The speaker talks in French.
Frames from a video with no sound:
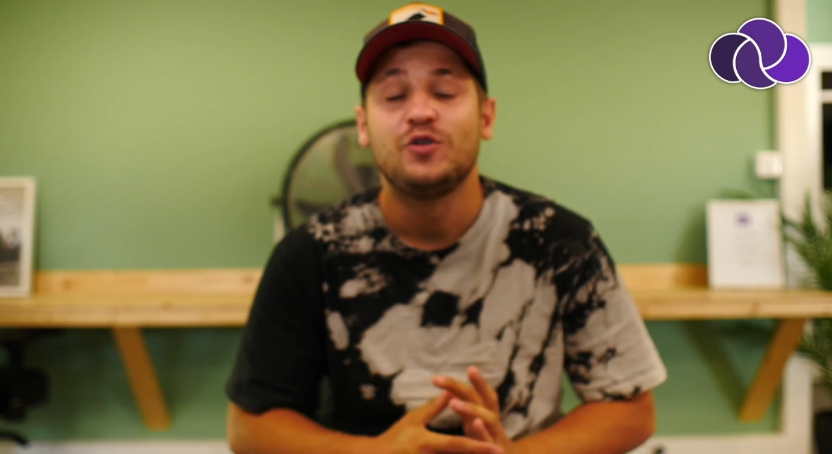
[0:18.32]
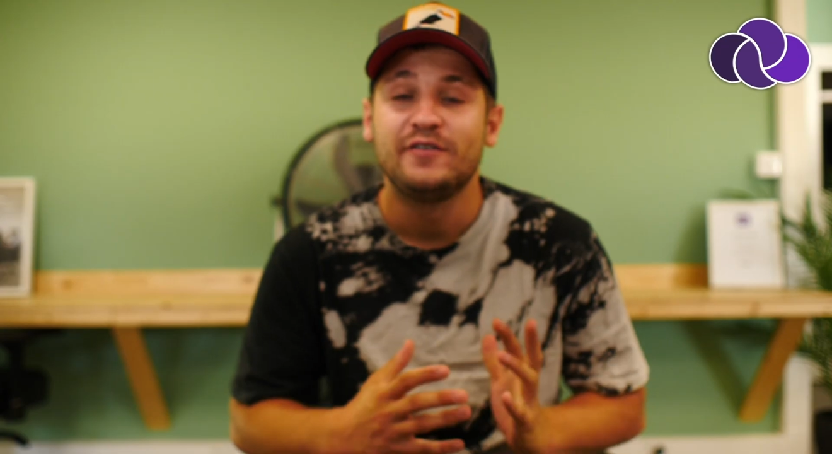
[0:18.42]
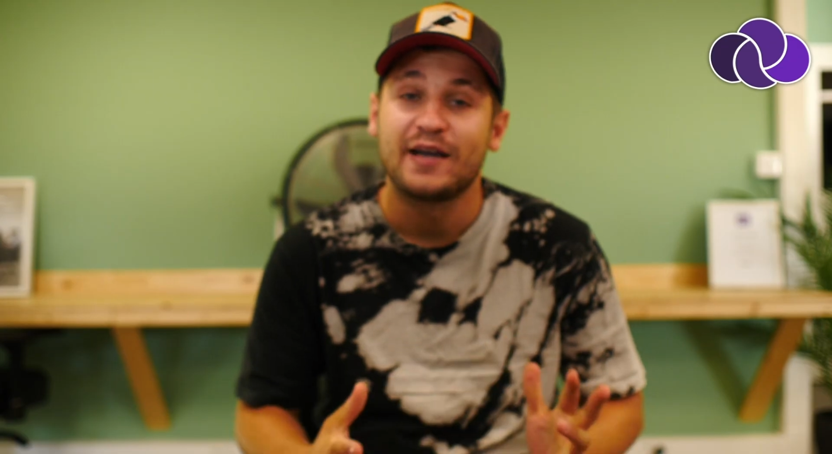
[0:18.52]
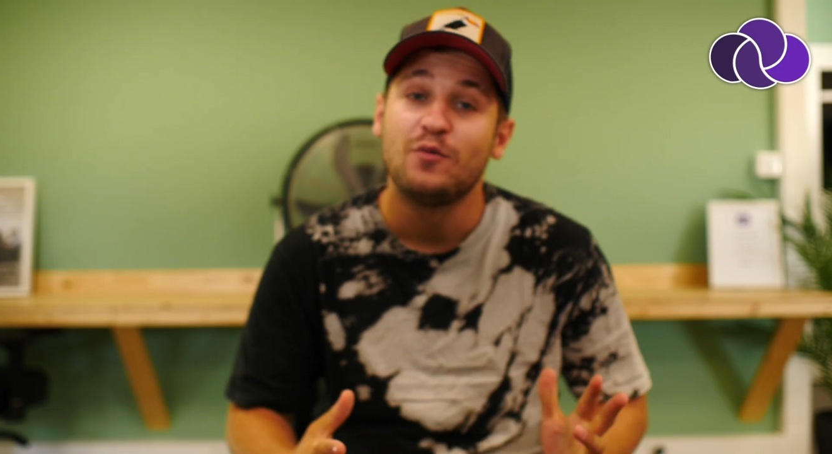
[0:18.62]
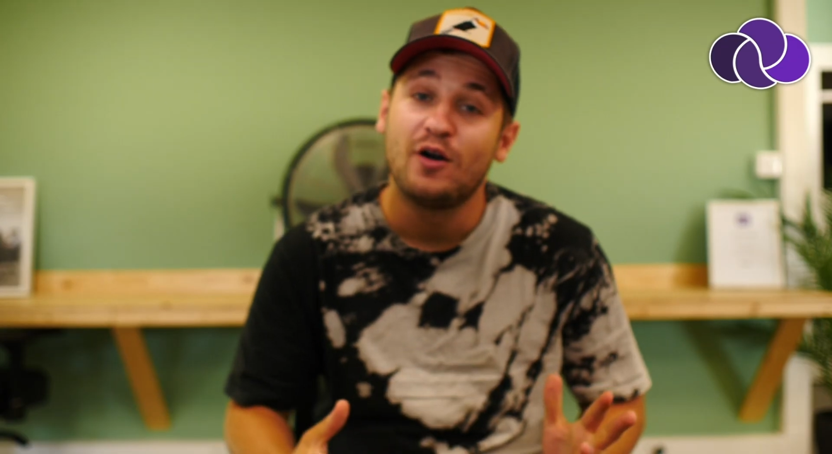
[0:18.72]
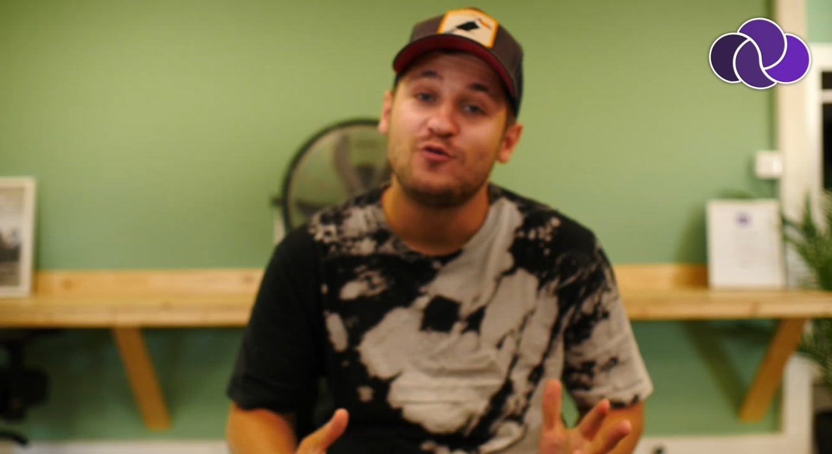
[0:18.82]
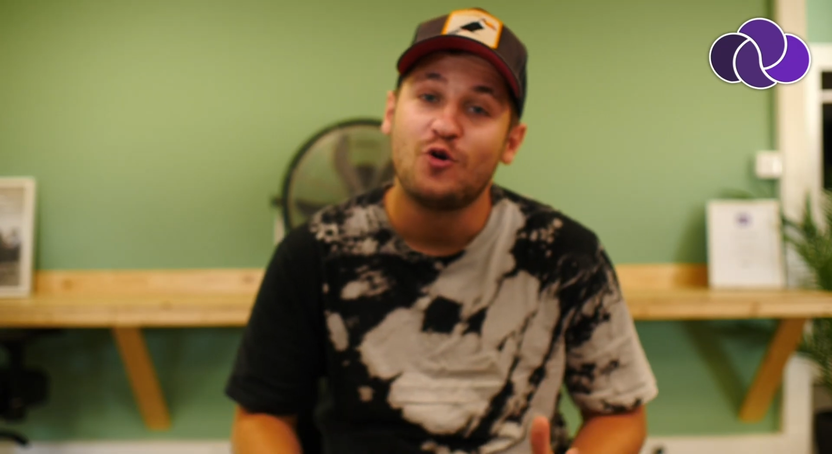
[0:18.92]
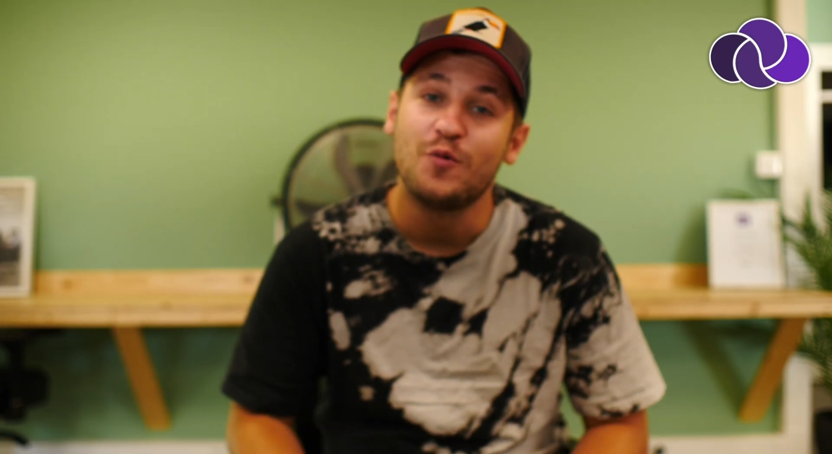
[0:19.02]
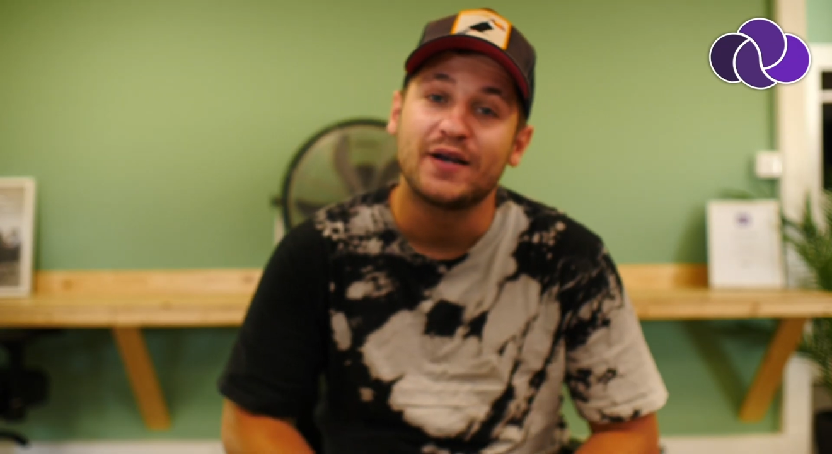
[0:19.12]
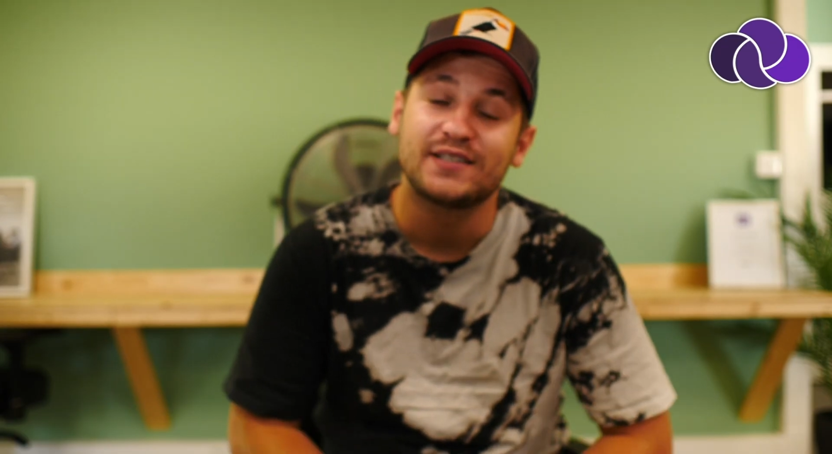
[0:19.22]
Je tenais vraiment à
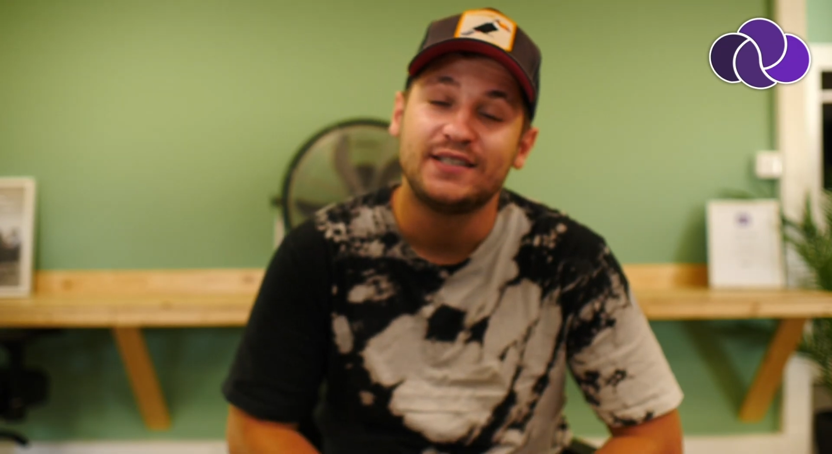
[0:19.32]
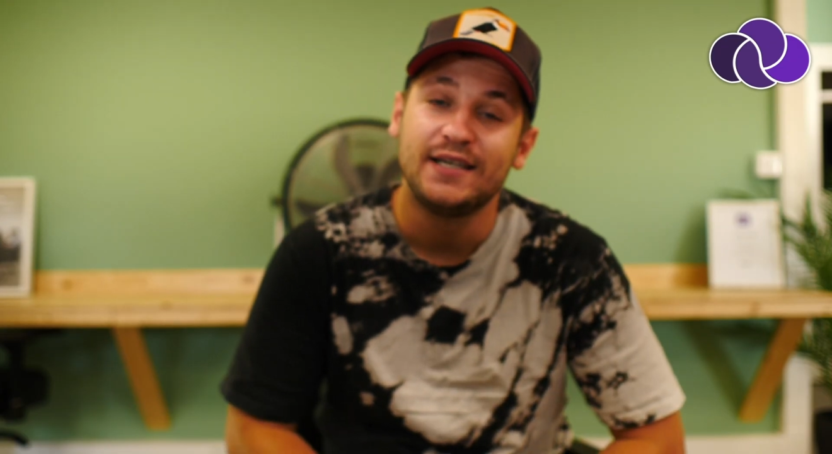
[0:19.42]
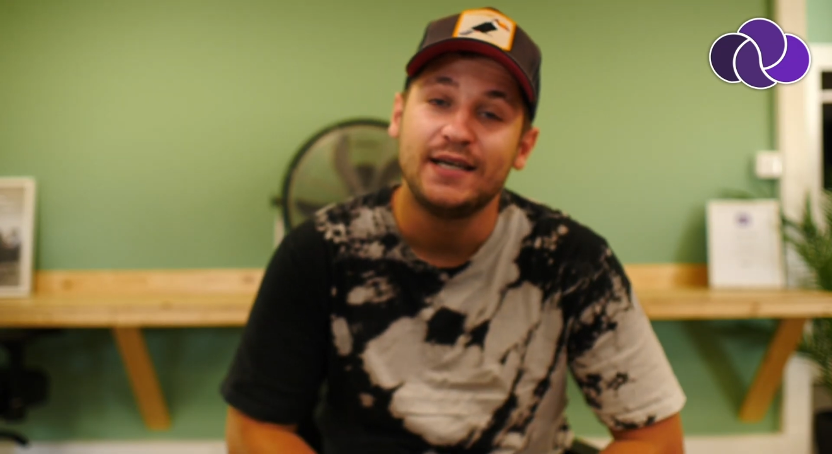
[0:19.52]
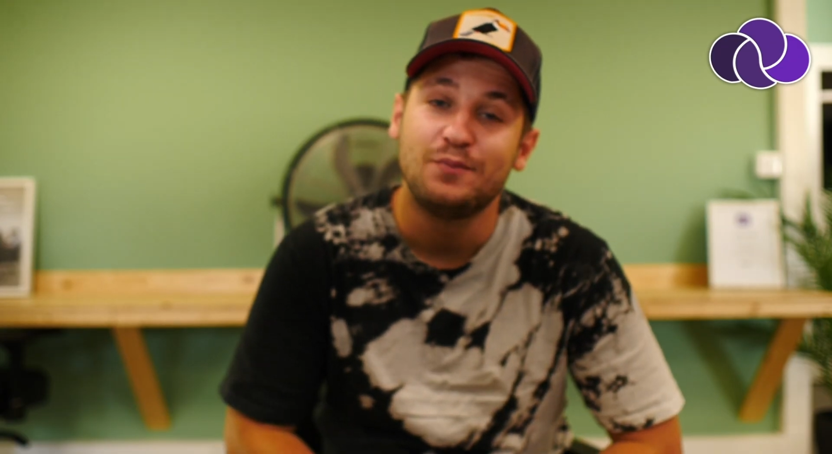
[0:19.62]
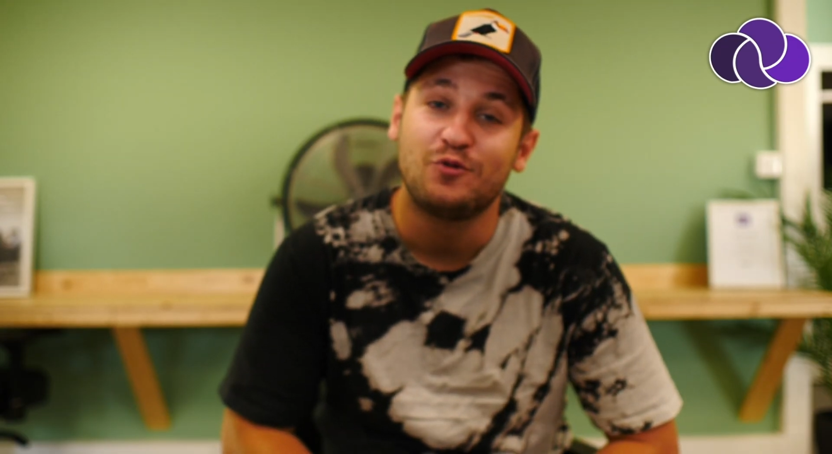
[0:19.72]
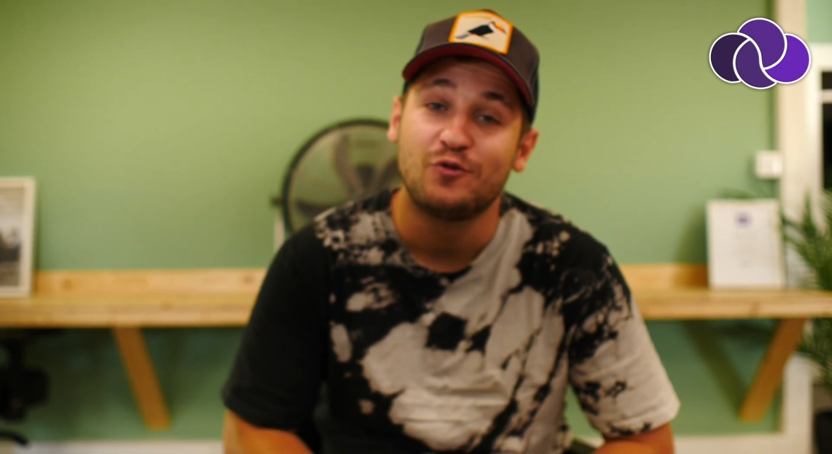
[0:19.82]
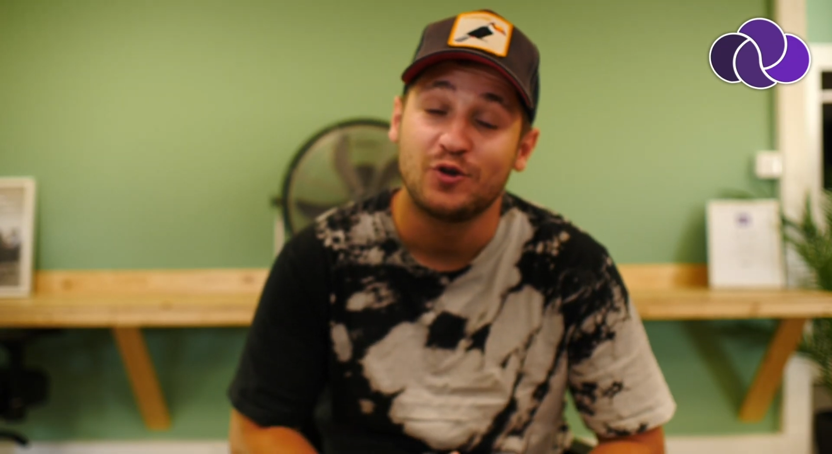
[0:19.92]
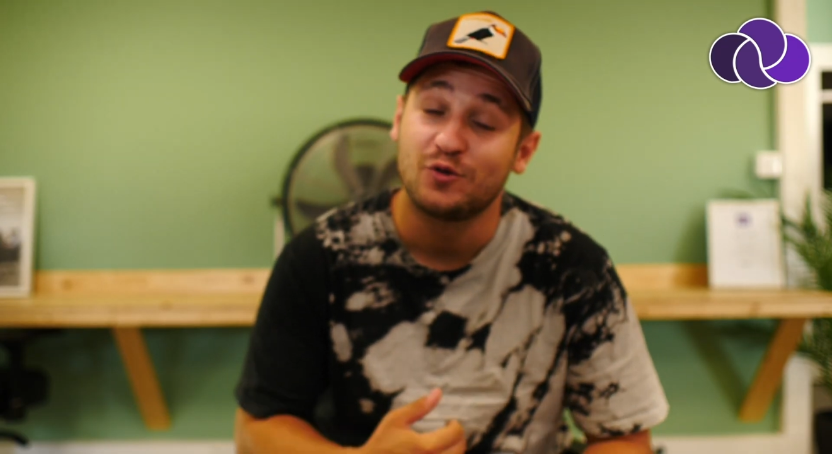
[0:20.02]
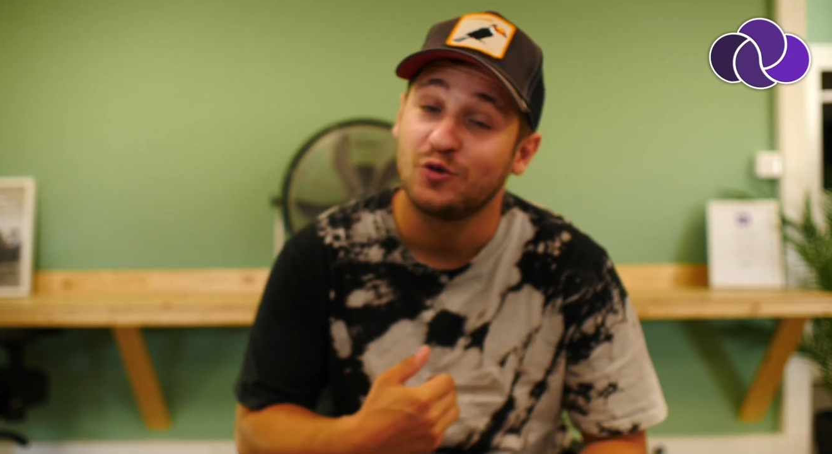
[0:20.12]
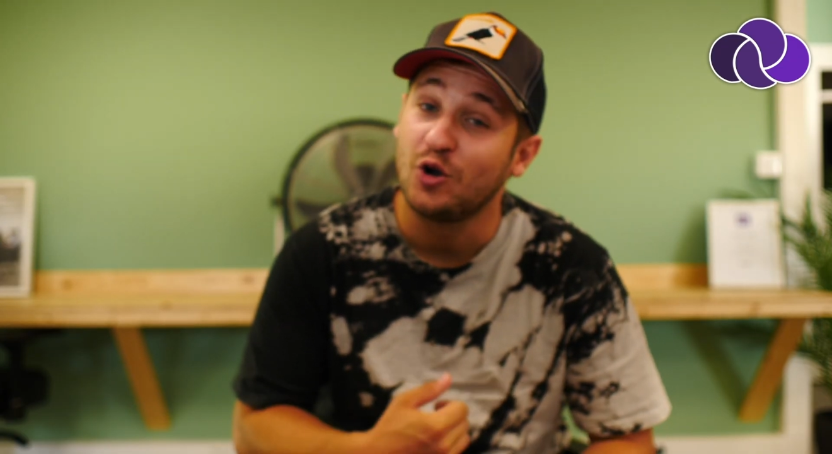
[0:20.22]
vous remercier pour
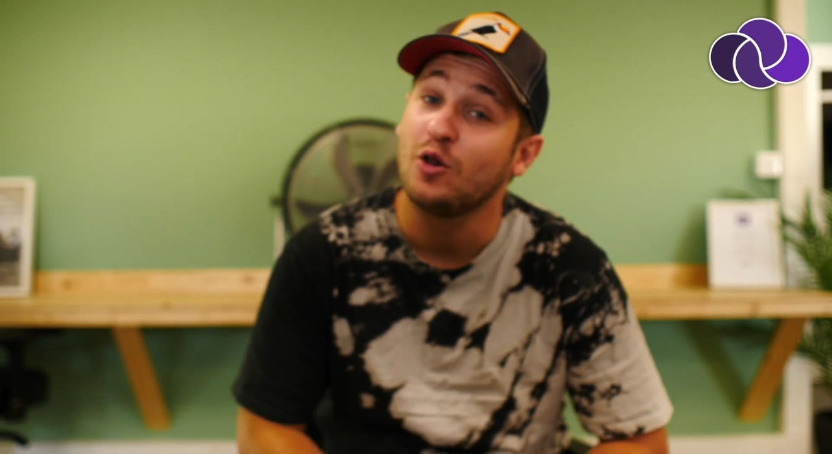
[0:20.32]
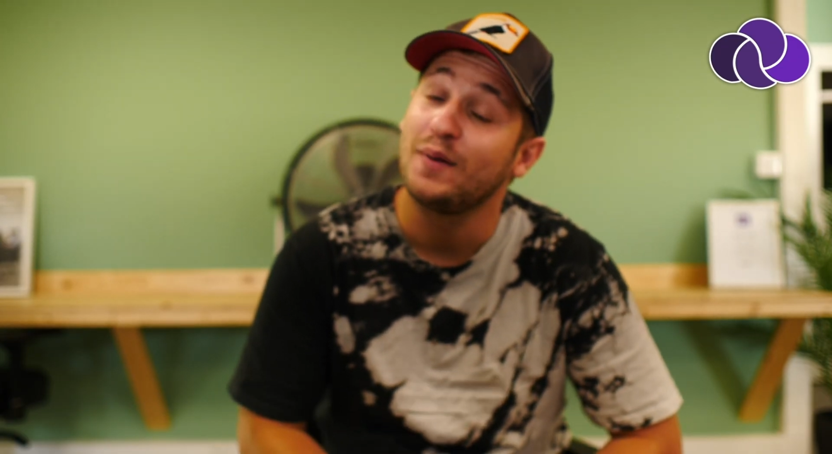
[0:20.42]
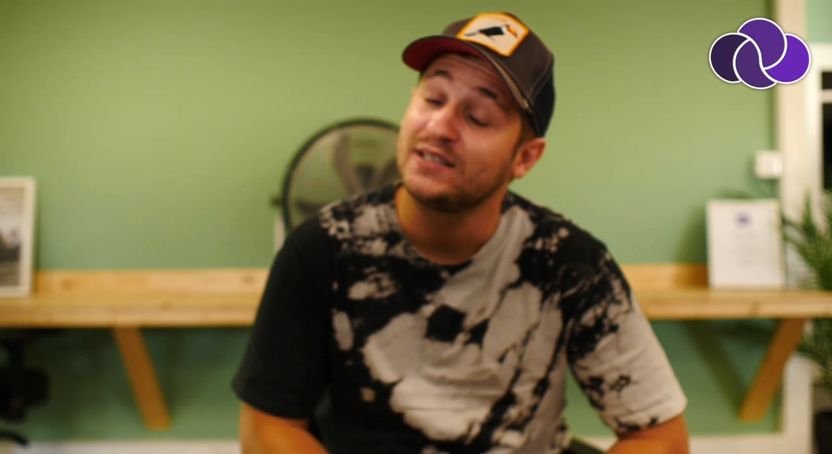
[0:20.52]
votre grande